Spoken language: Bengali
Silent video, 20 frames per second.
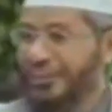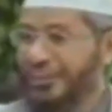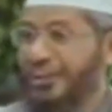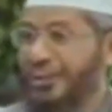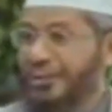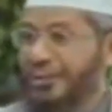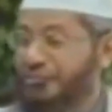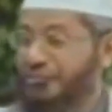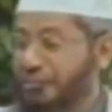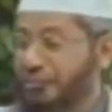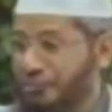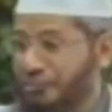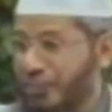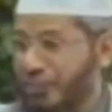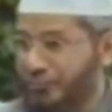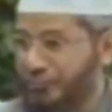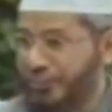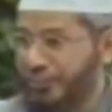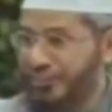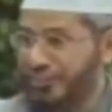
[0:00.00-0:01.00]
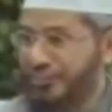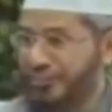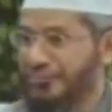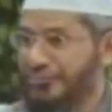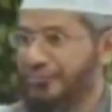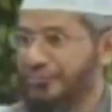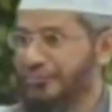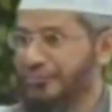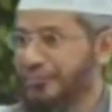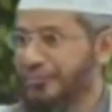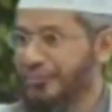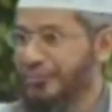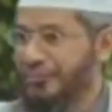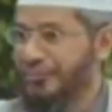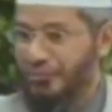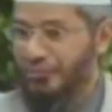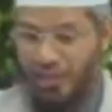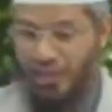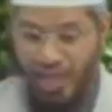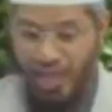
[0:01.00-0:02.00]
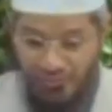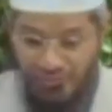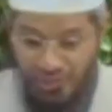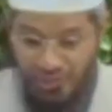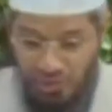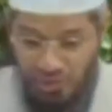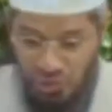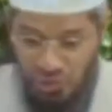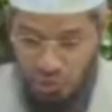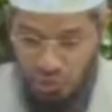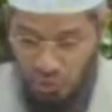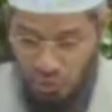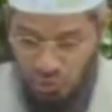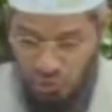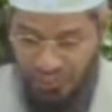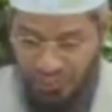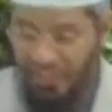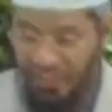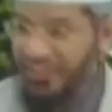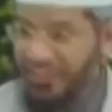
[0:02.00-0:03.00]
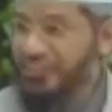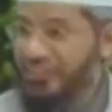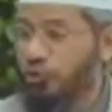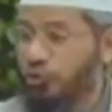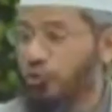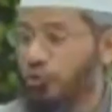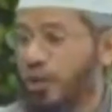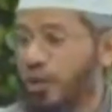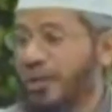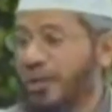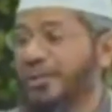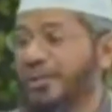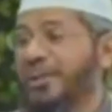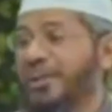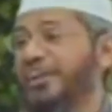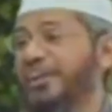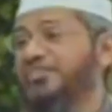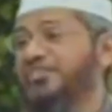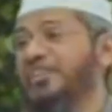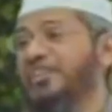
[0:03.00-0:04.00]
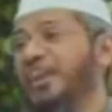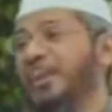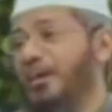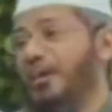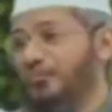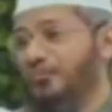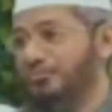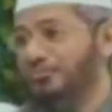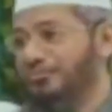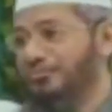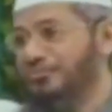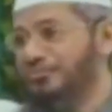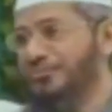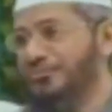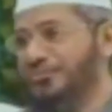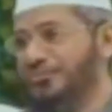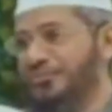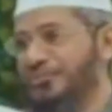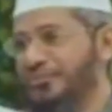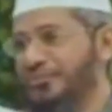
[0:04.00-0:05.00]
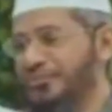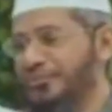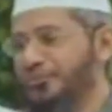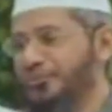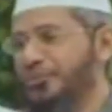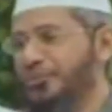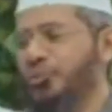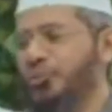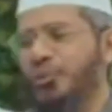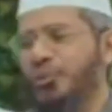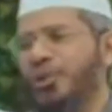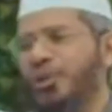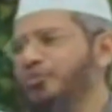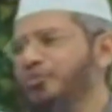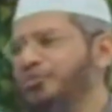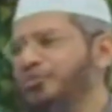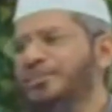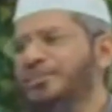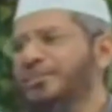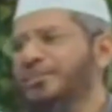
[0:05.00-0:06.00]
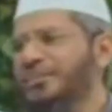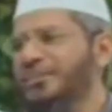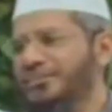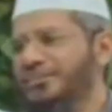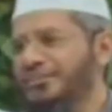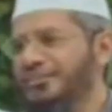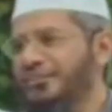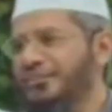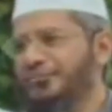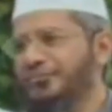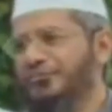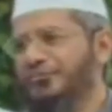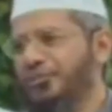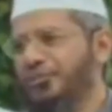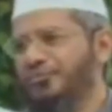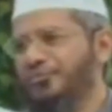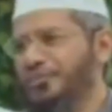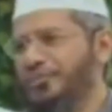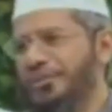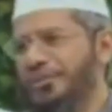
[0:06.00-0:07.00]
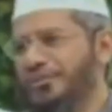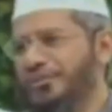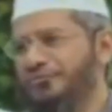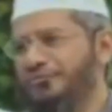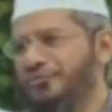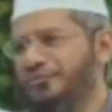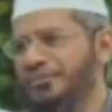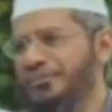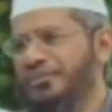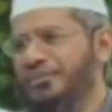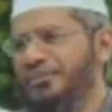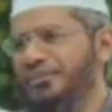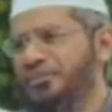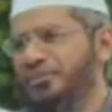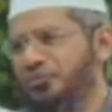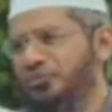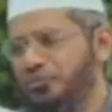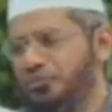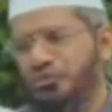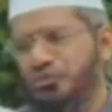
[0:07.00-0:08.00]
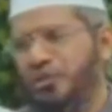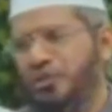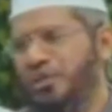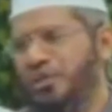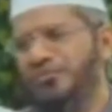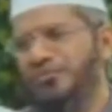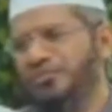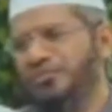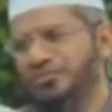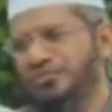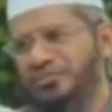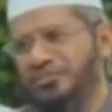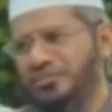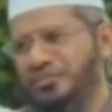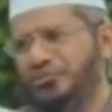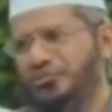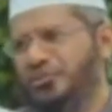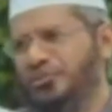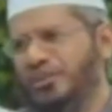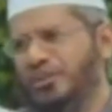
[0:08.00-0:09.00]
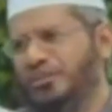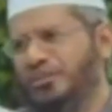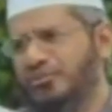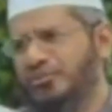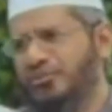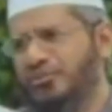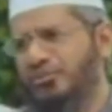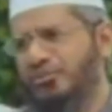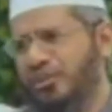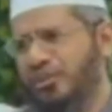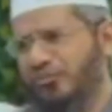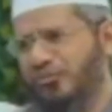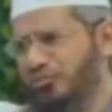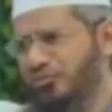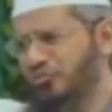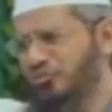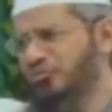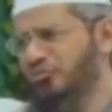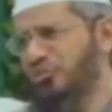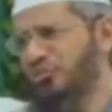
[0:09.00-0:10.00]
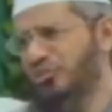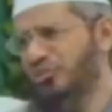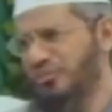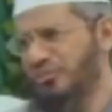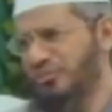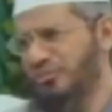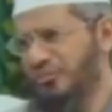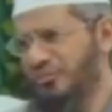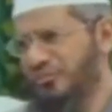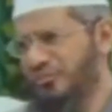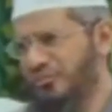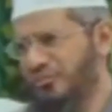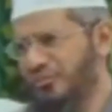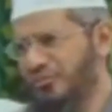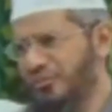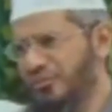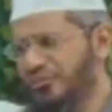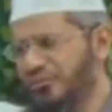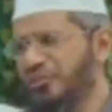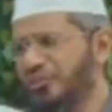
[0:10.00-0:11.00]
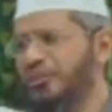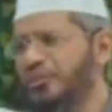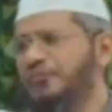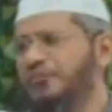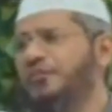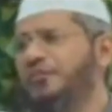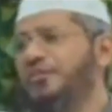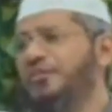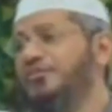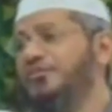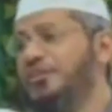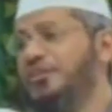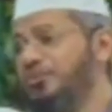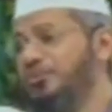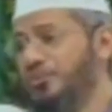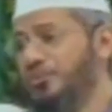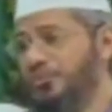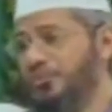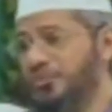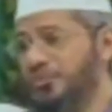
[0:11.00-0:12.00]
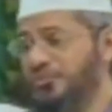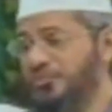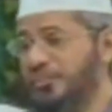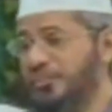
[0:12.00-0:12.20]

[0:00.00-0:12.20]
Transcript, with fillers: ভ্রমণের সময় কোরআন পড়া যাবে পায়ে জুতো নিয়ে কোরআন পড়ছো এটা তো হারাম এগুলো তারা থেকে পায় কোন হাদিস থেকে বা কোরআনের কোন আয়াত থেকে জুতো পরে কোরআন পড়া যাবে না কোরআনের উদ্দেশ্যটা কি